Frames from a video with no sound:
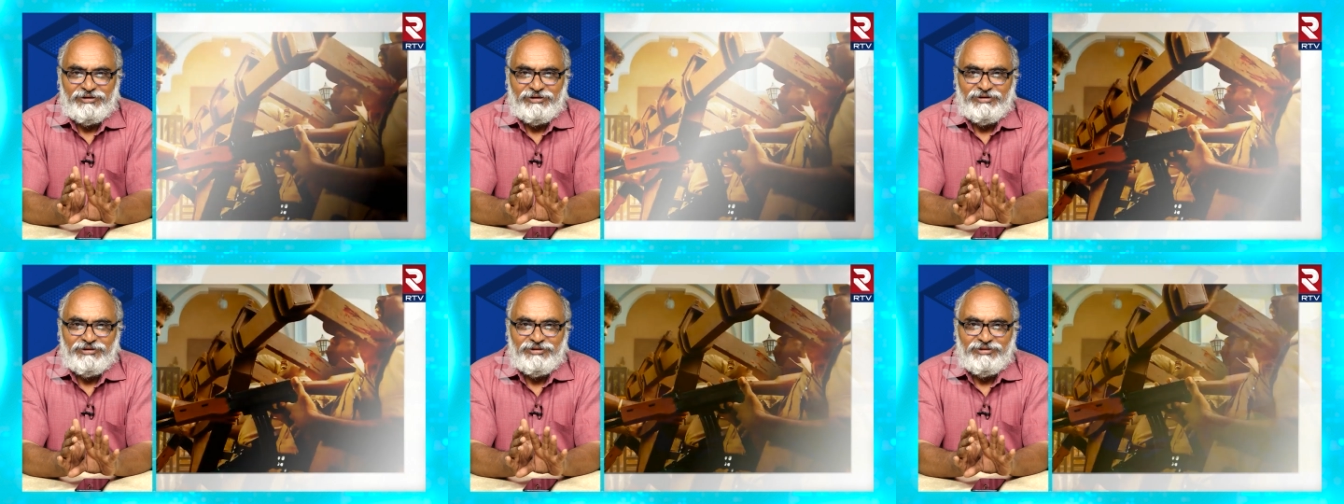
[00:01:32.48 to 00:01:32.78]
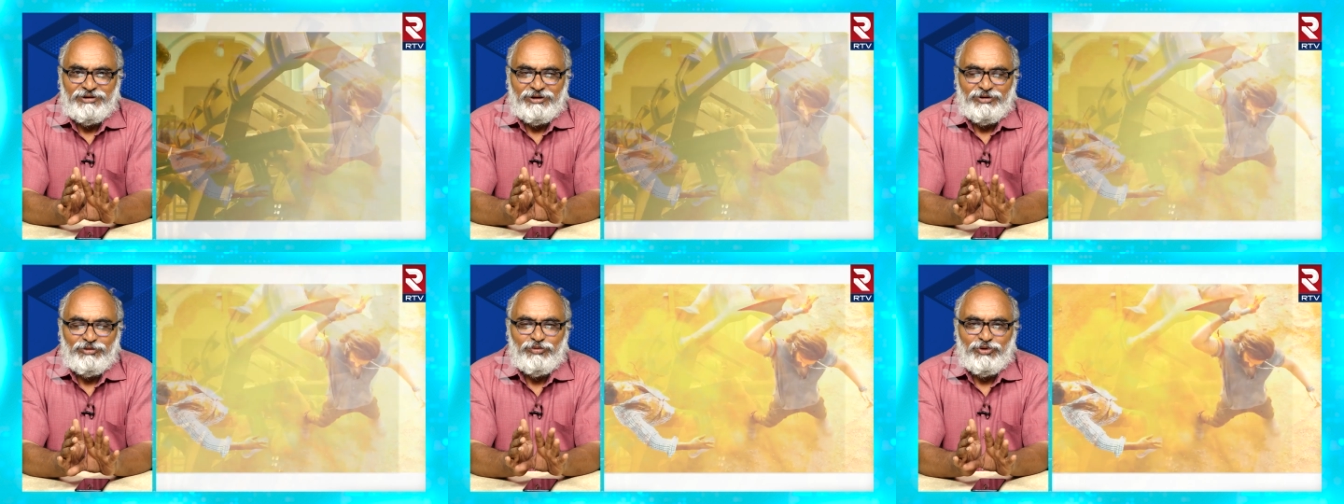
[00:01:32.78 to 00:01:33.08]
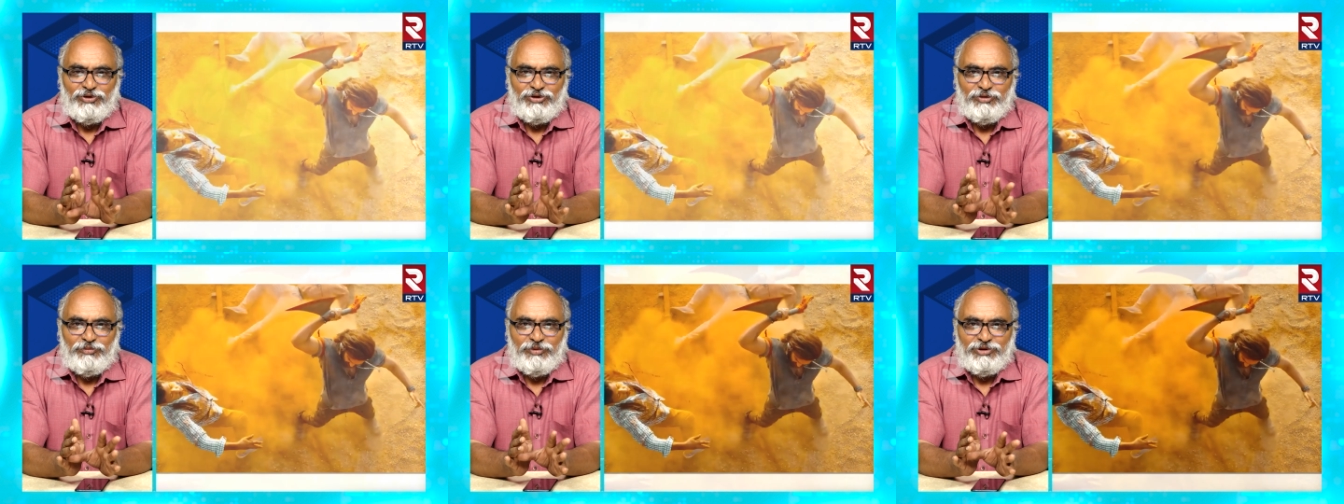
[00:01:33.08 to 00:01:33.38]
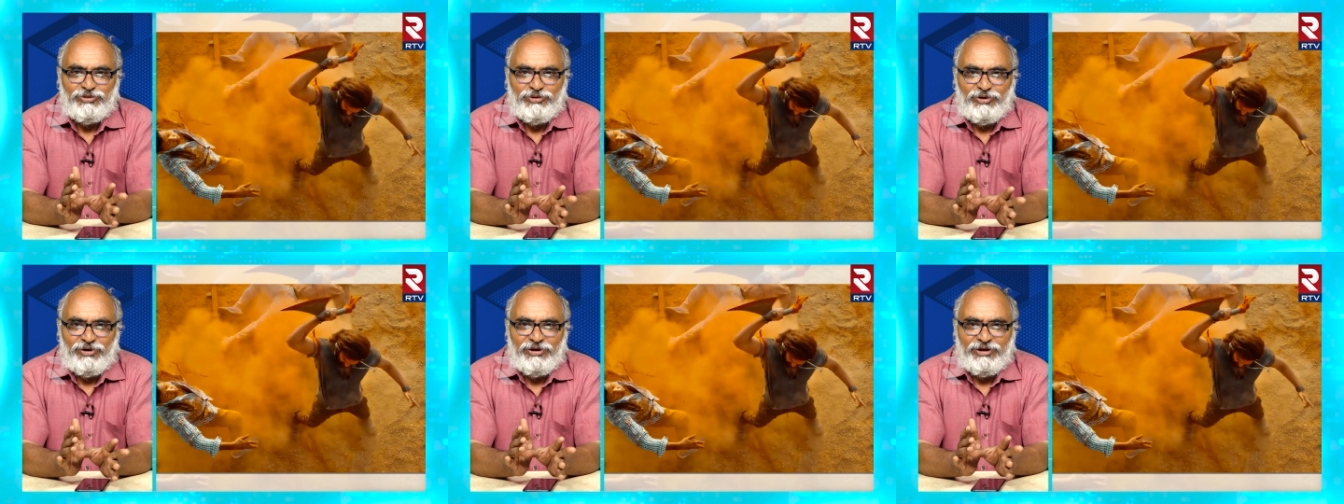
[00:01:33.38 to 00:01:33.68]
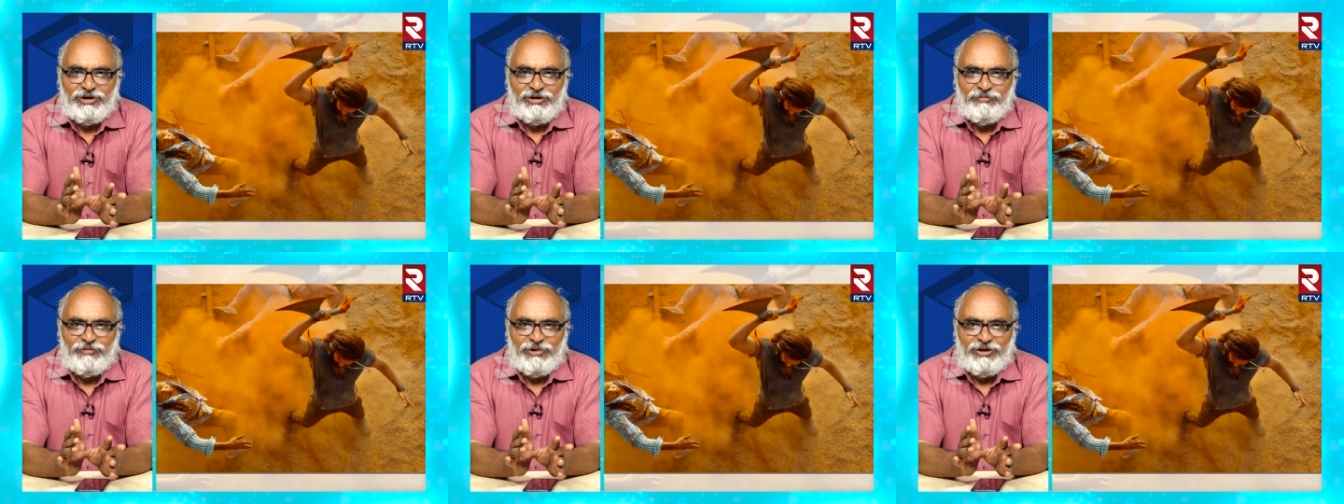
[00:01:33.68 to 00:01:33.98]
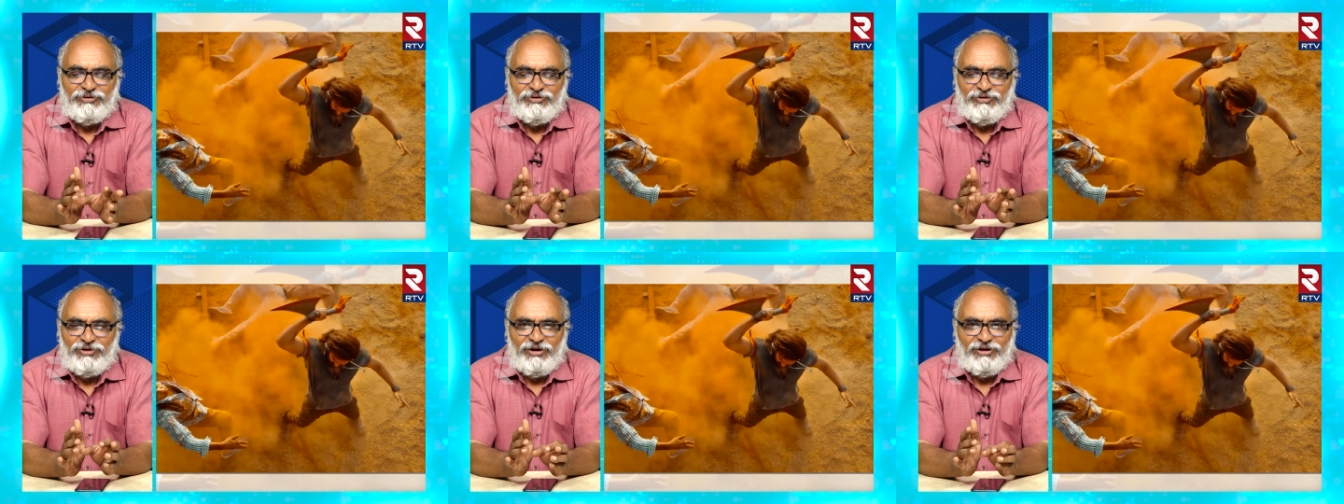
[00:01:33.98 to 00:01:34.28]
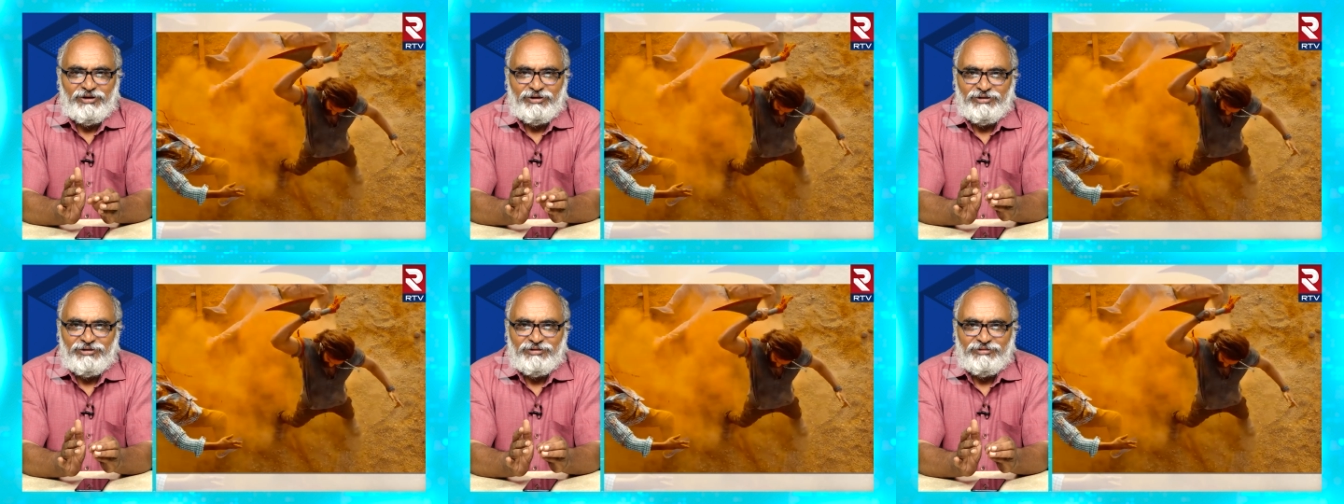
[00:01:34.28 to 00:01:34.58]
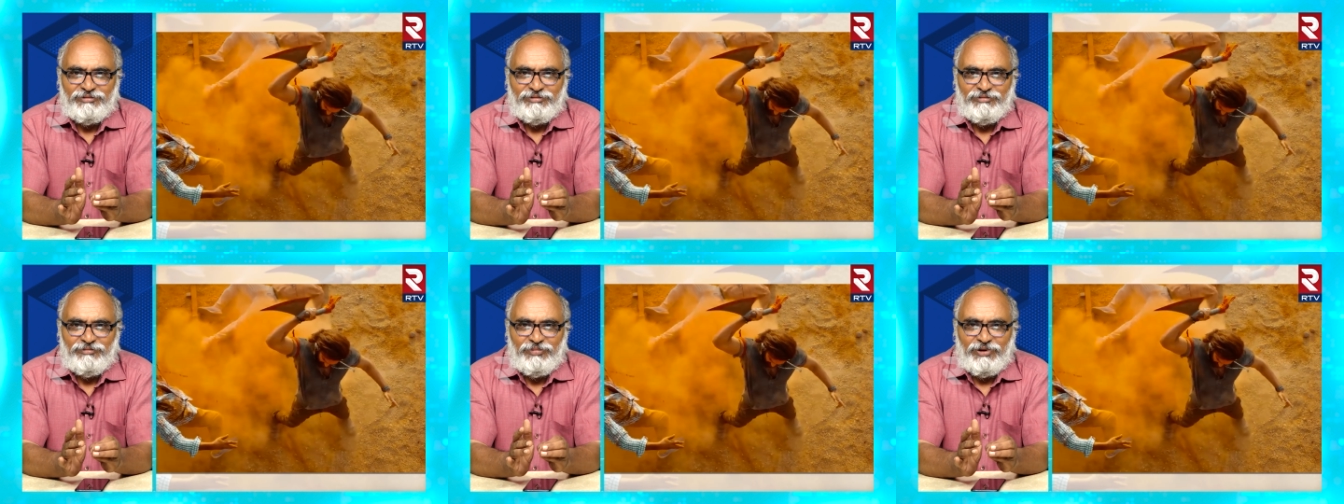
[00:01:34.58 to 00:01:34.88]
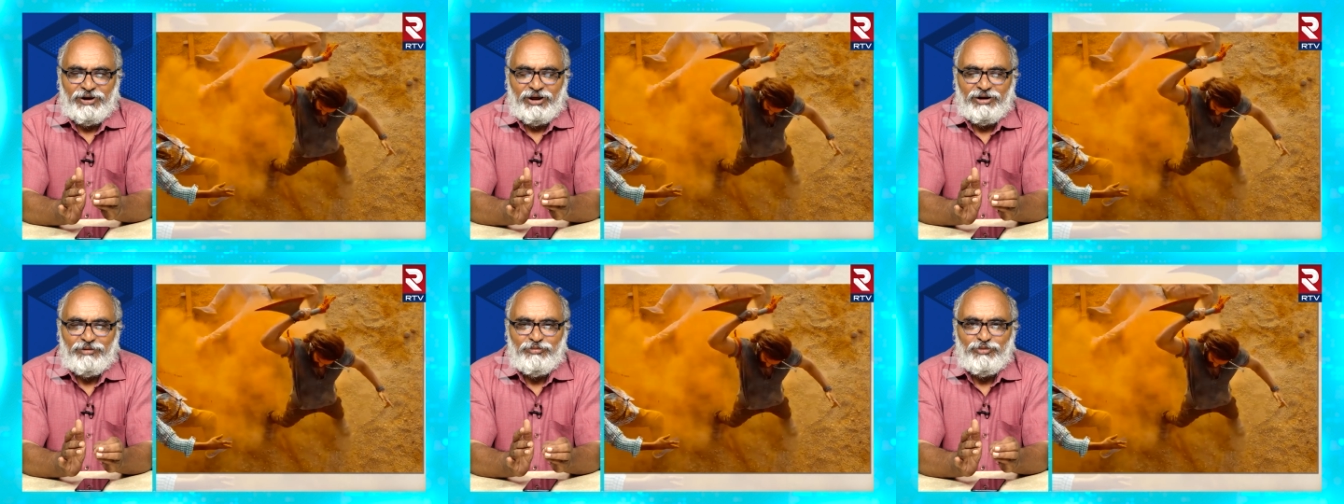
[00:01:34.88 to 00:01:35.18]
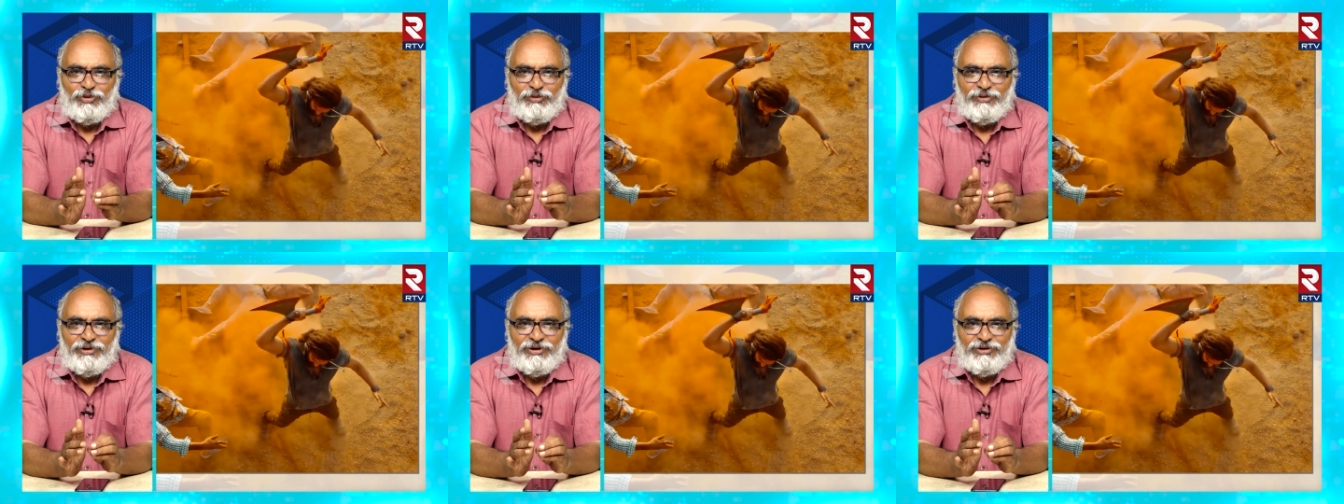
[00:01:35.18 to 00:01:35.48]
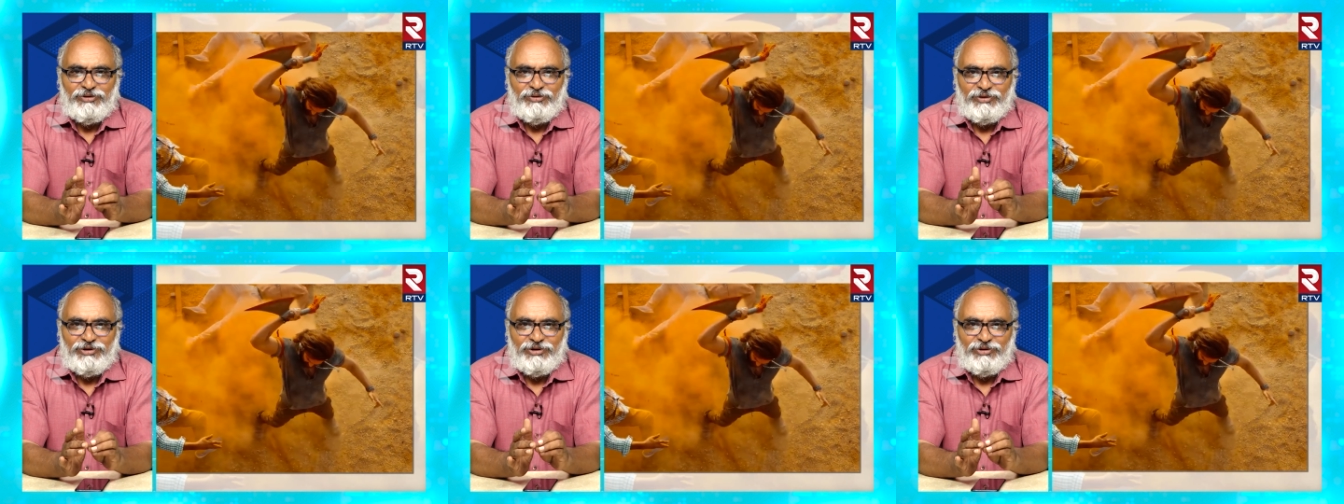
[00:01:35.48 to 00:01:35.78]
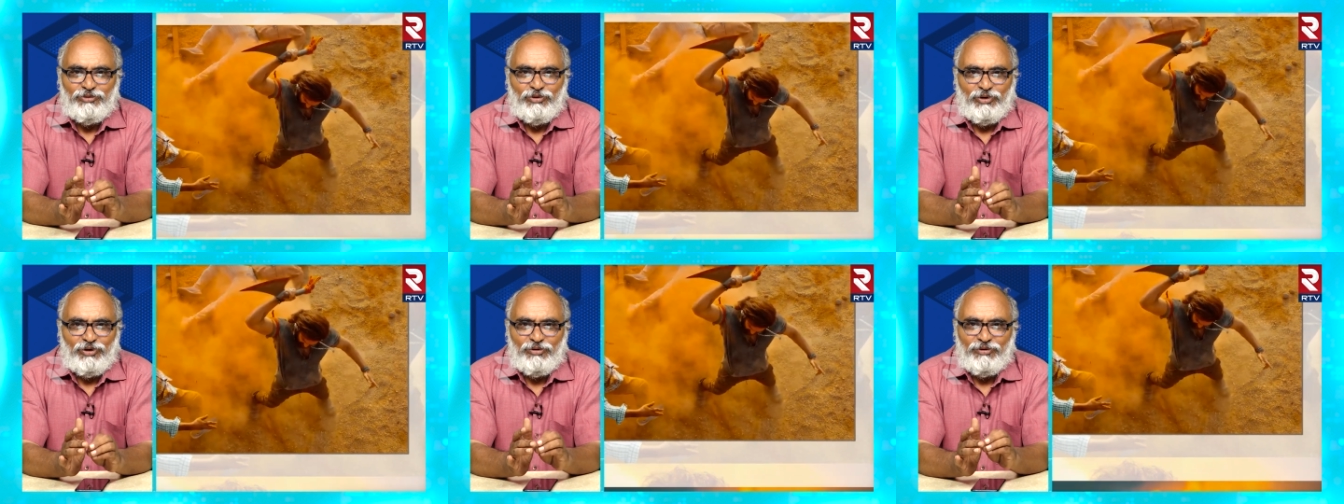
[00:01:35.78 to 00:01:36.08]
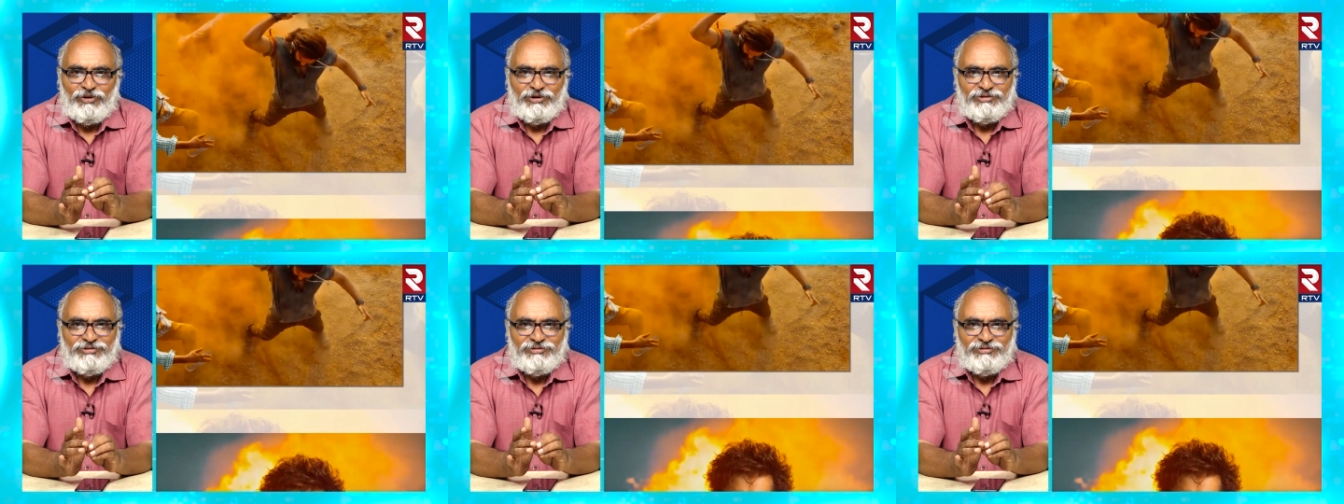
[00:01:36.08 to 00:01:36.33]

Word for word: ఈ ఇద్దరు ముఖ్యమంత్రులకి మధ్య ప్రారంభమైనటువంటి గొడవ